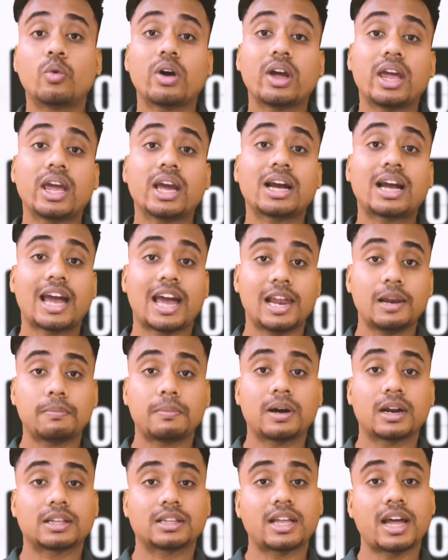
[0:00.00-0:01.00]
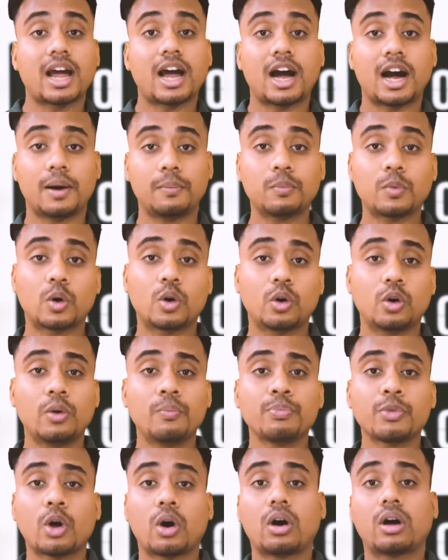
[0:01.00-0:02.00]
वो एक हेल्प करता है हमको
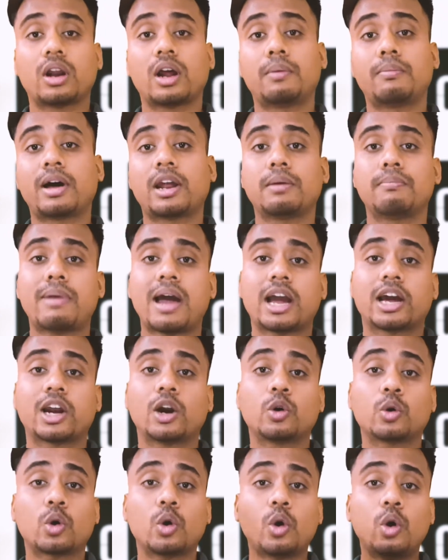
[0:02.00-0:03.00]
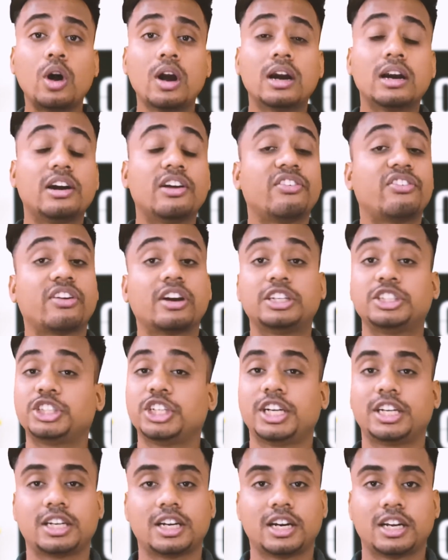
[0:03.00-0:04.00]
और हमारे बैकग्राउंड को
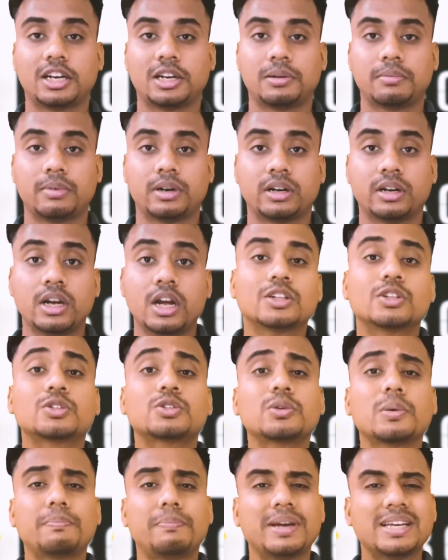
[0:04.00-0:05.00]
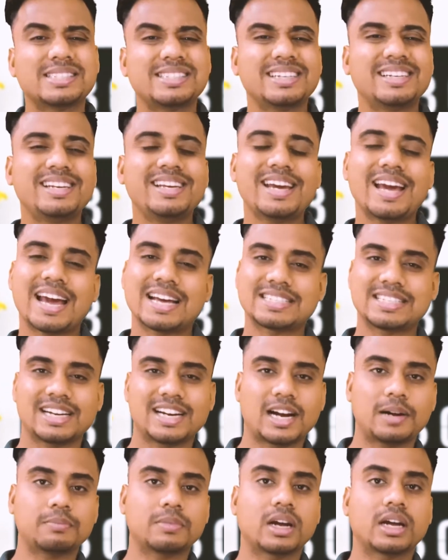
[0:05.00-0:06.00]
डिफ्रेंशिएट करने में दोस्तों बेसिकली ये ऐसे
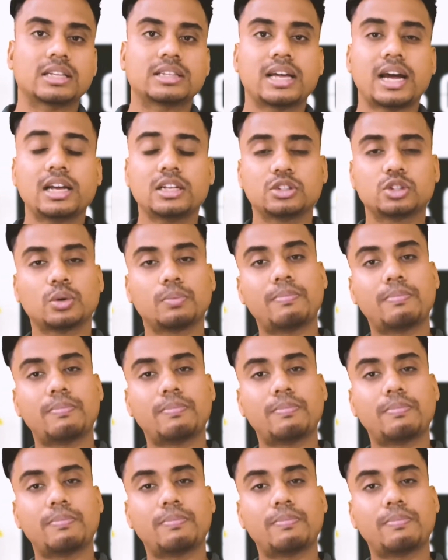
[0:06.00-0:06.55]
काम करता है जो